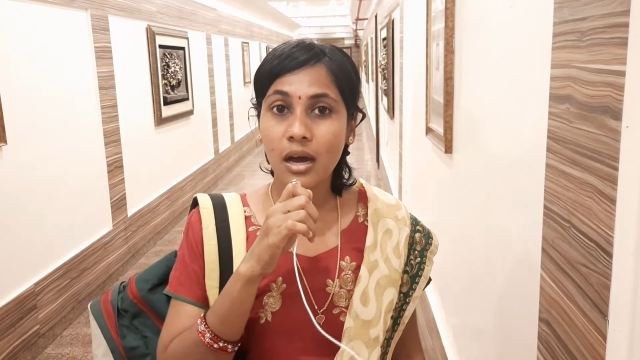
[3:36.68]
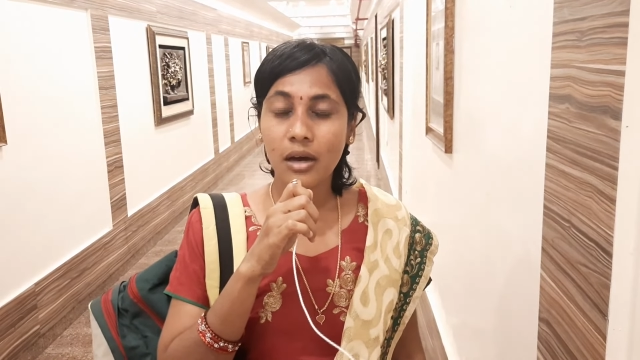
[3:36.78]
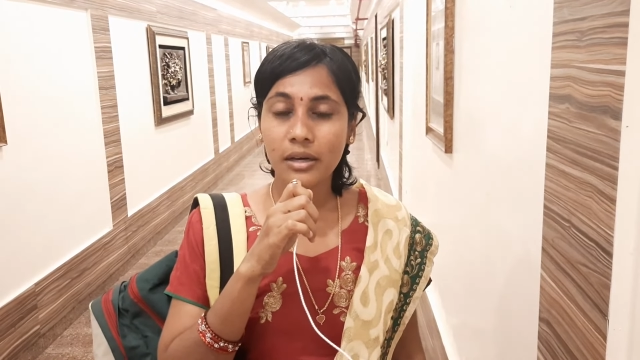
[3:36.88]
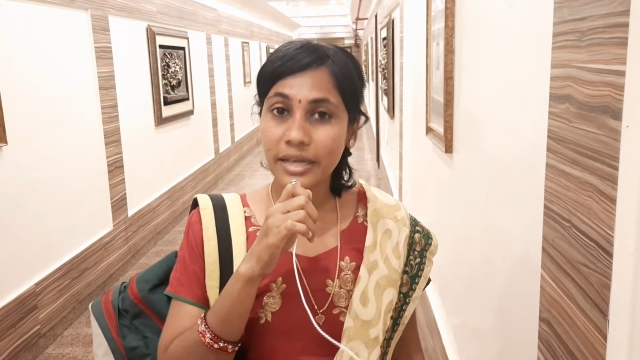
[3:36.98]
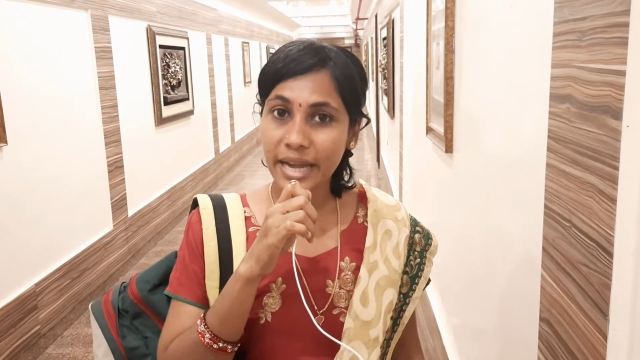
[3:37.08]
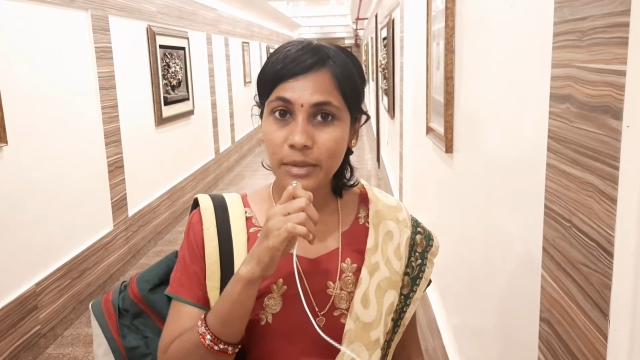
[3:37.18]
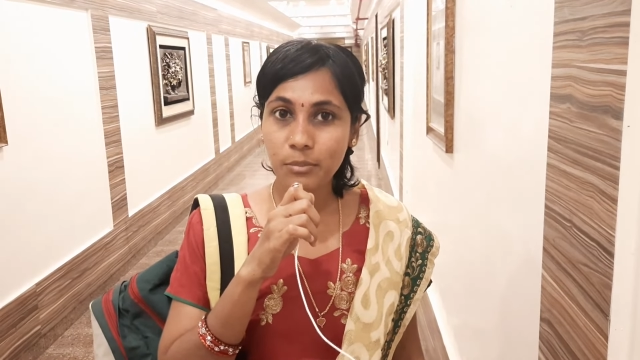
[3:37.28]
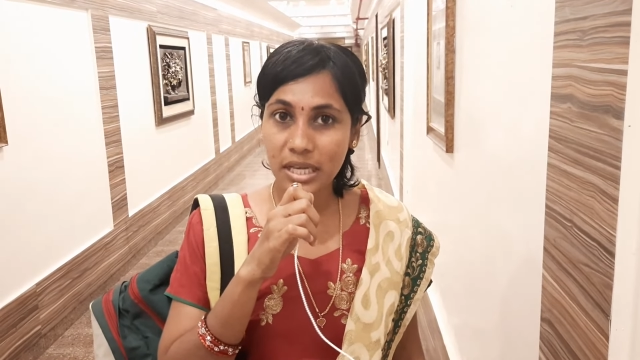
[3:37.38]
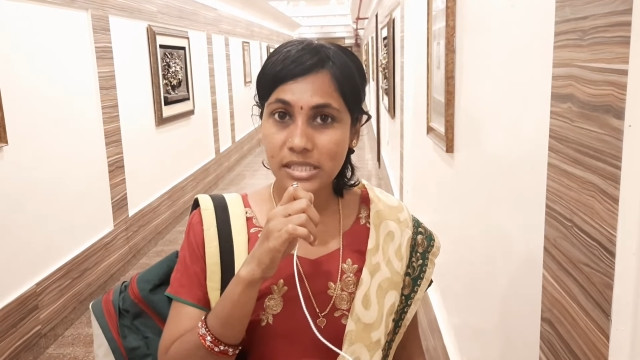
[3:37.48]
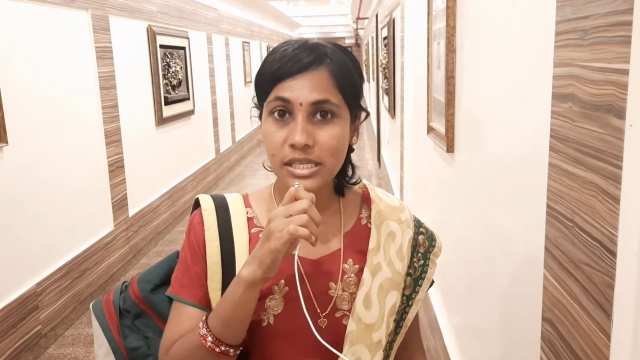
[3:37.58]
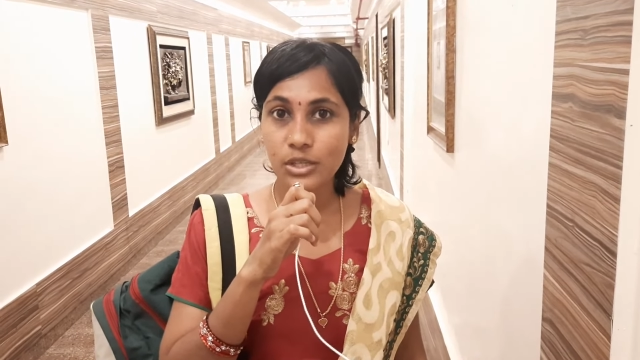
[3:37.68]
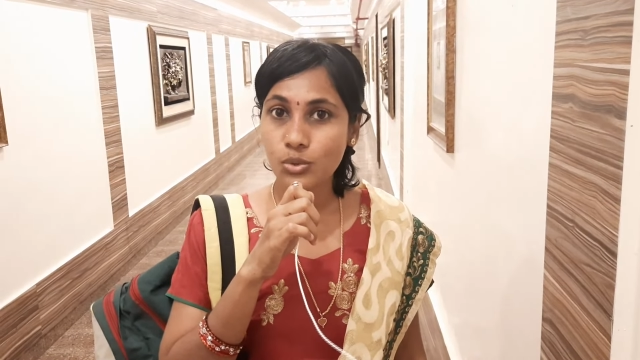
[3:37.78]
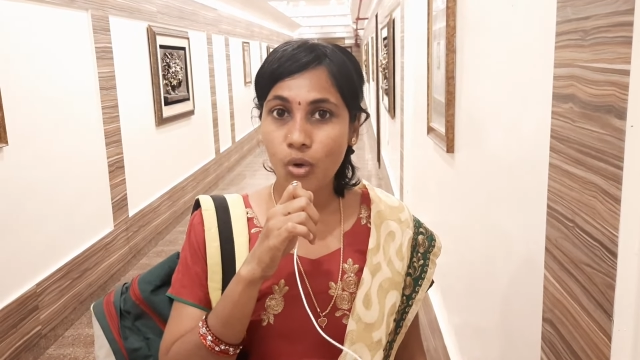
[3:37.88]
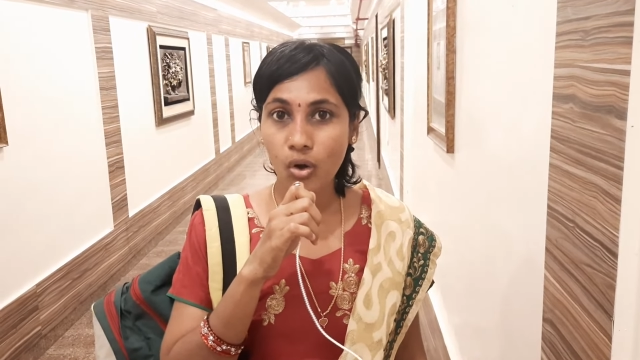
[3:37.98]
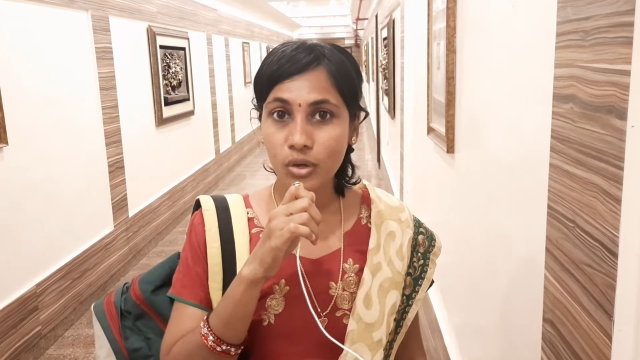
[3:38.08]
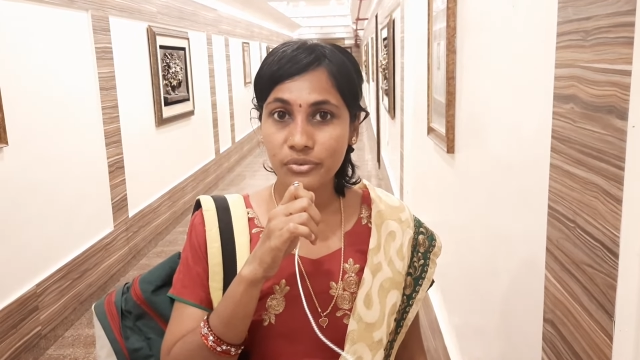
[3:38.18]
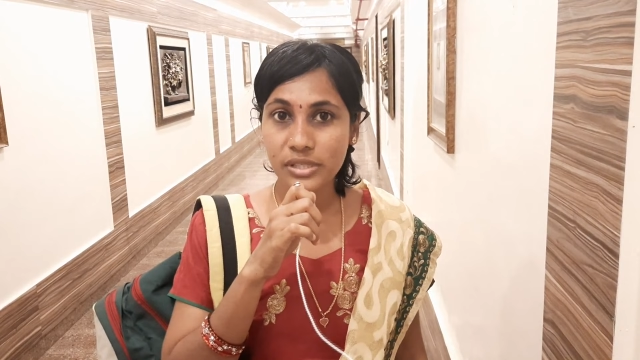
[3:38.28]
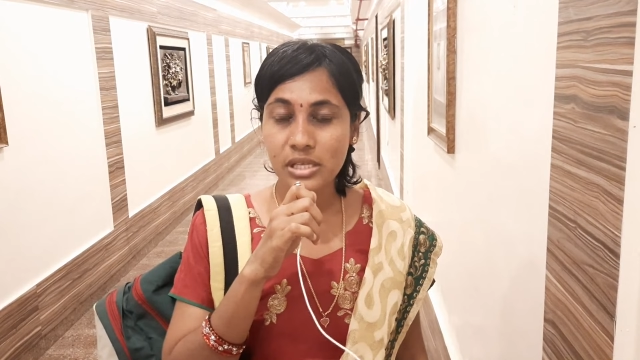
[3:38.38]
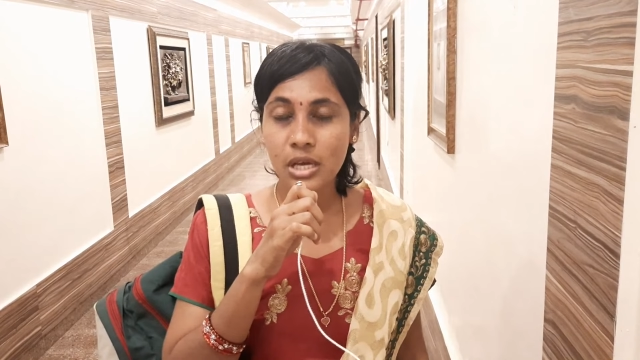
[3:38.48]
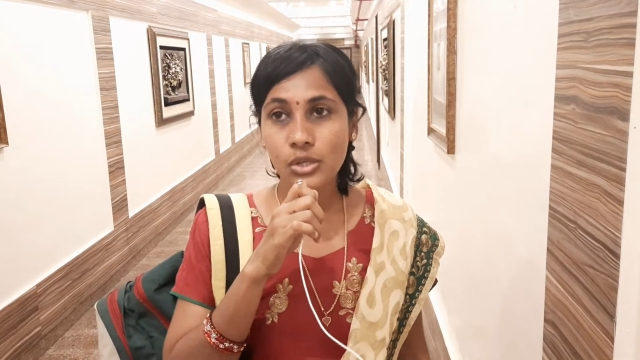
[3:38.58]
அ கிரேட் பிளெஸ்ஸிங் டு ஆல் ஆஃப்
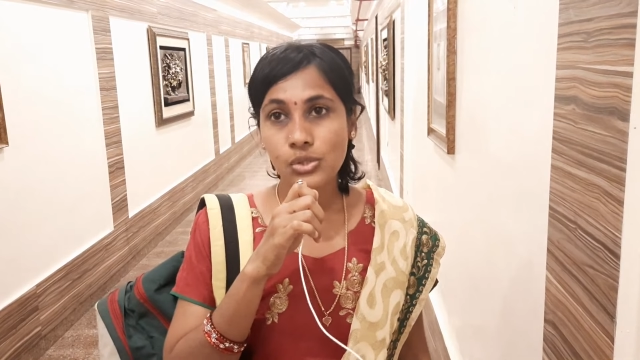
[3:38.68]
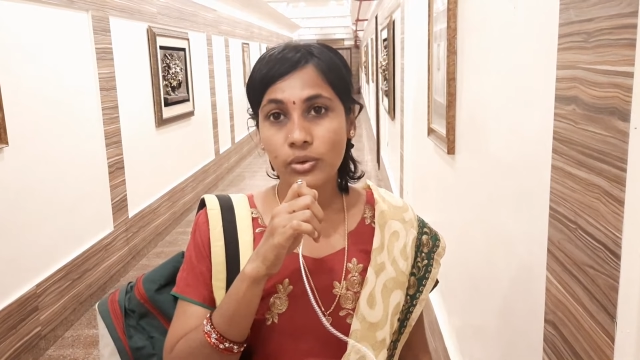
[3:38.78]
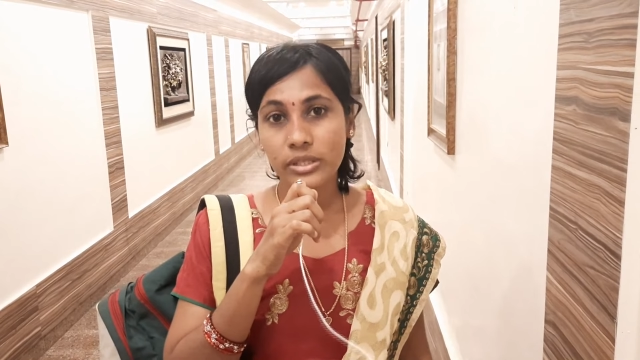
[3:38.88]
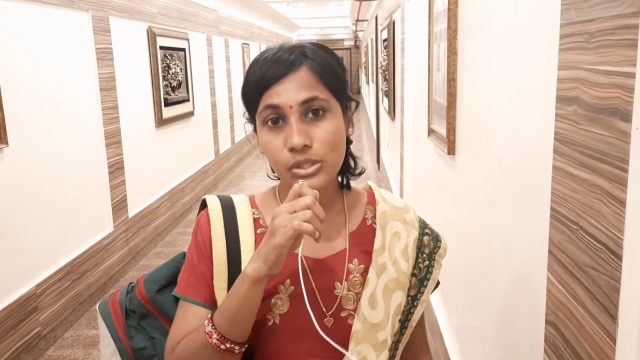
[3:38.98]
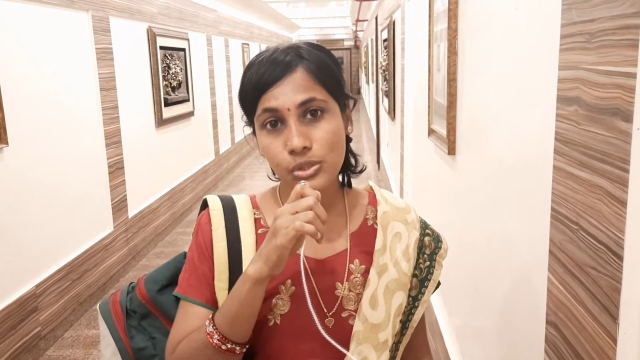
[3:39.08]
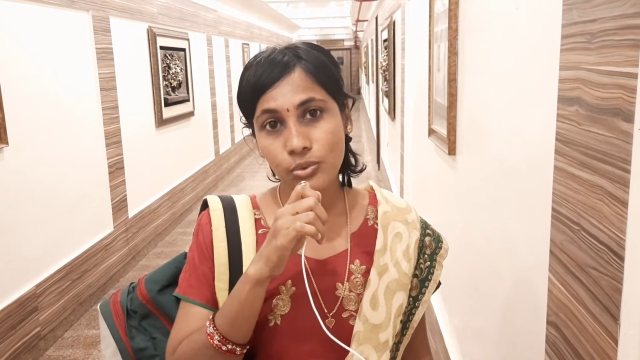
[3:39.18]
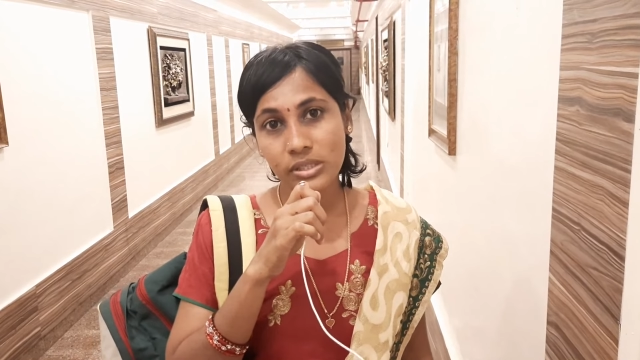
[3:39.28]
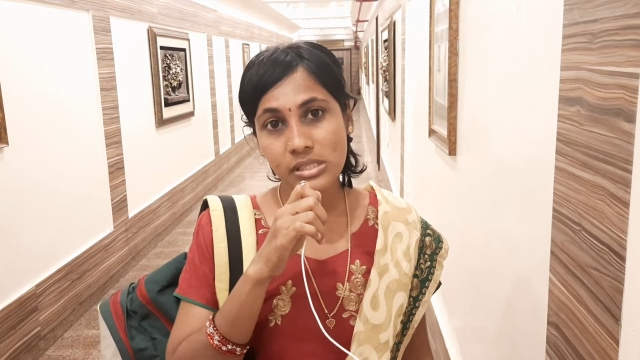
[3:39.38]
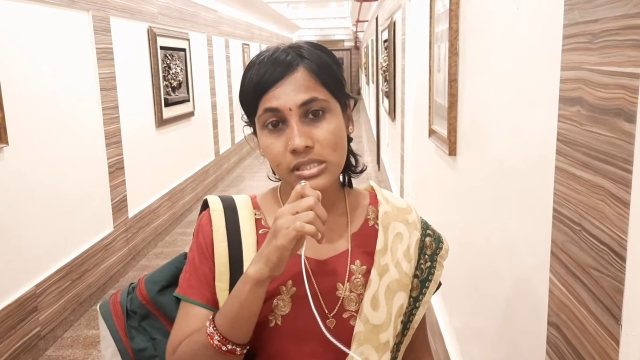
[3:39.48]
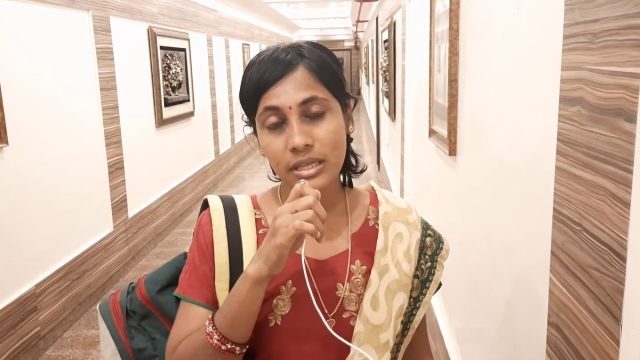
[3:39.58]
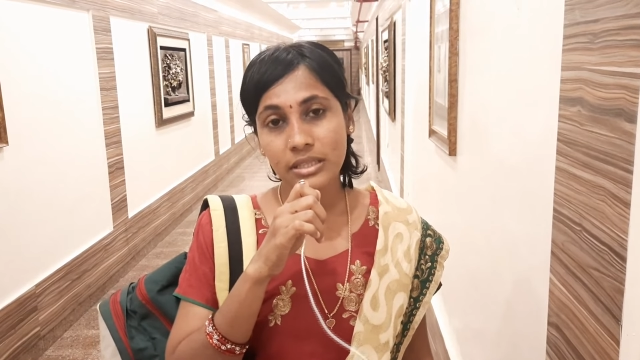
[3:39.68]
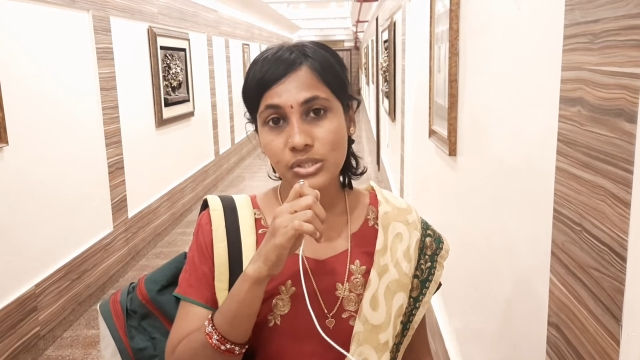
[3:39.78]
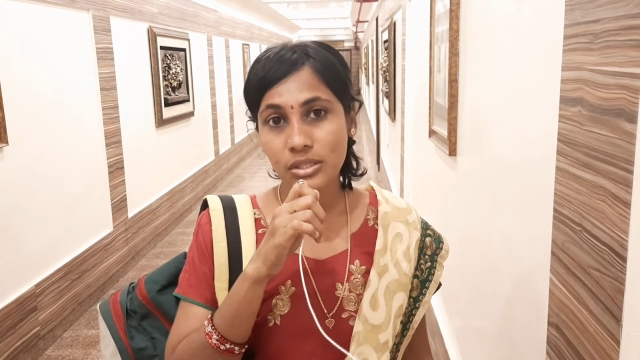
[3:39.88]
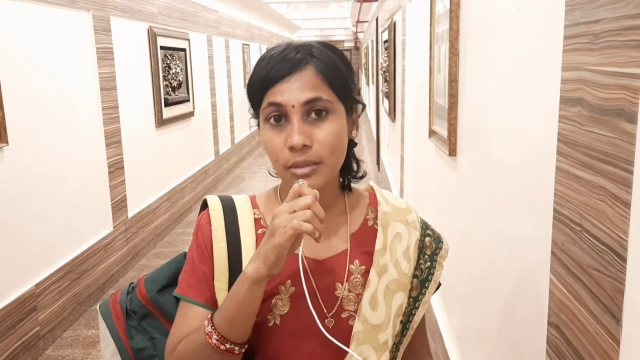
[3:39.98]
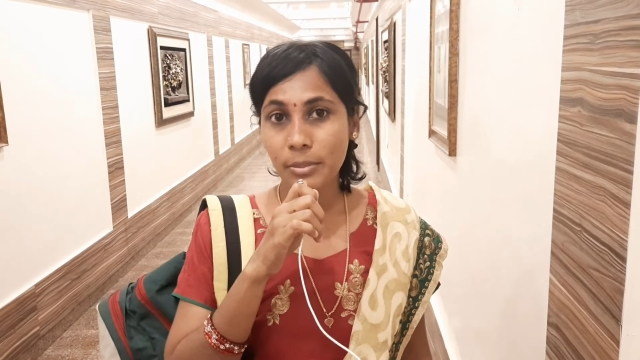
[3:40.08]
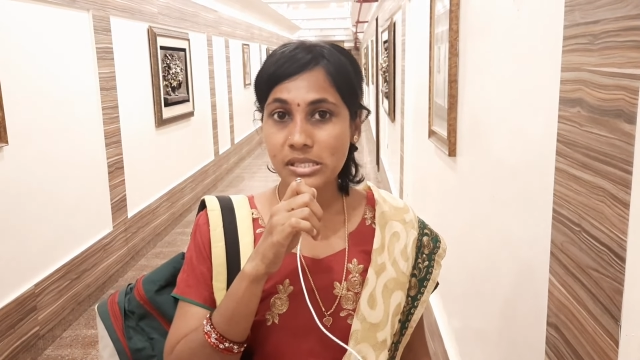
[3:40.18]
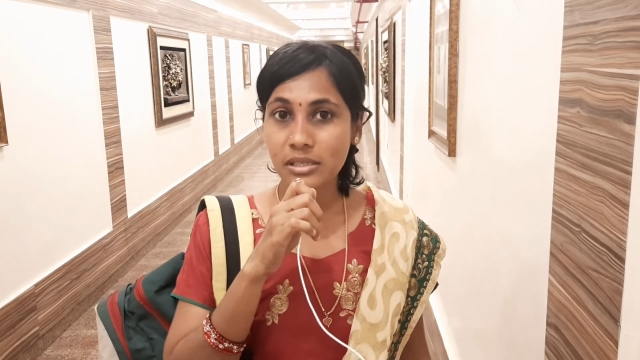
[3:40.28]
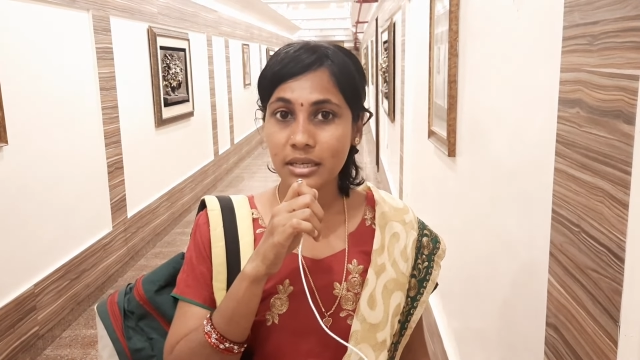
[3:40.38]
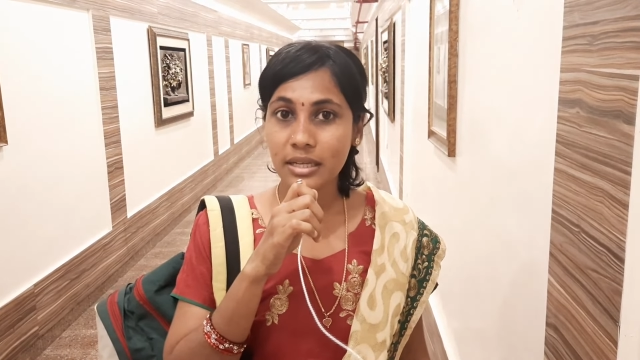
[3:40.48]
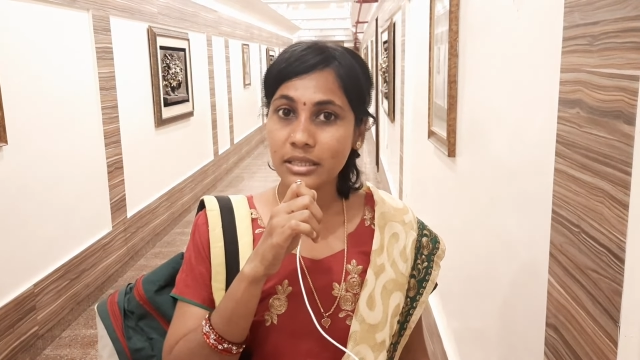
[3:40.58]
அஸ் ஸோ இது ஸ்டூடெண்ட்ஸ்லேருந்து சின்ன
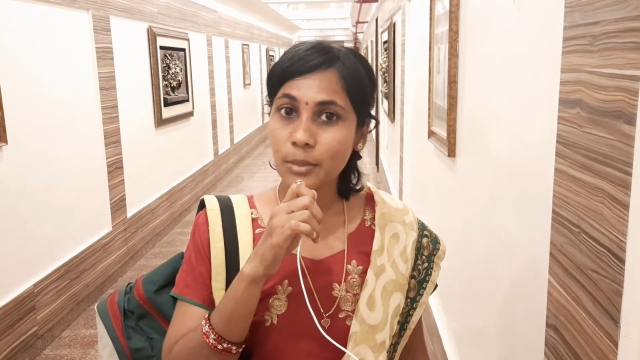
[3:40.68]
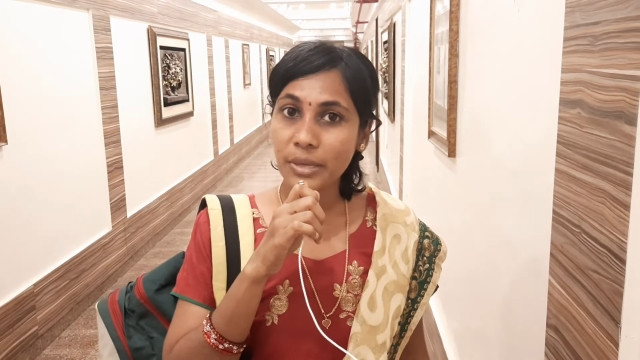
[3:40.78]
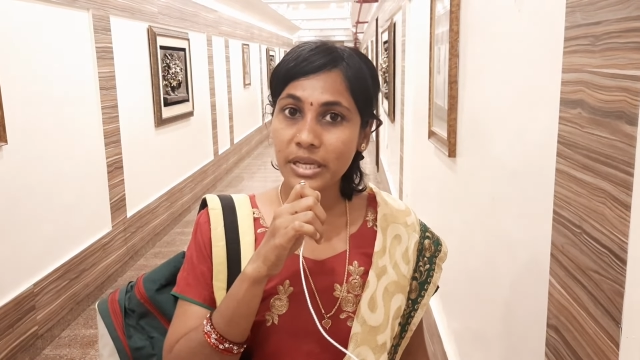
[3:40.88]
பசங்கள்லேருந்து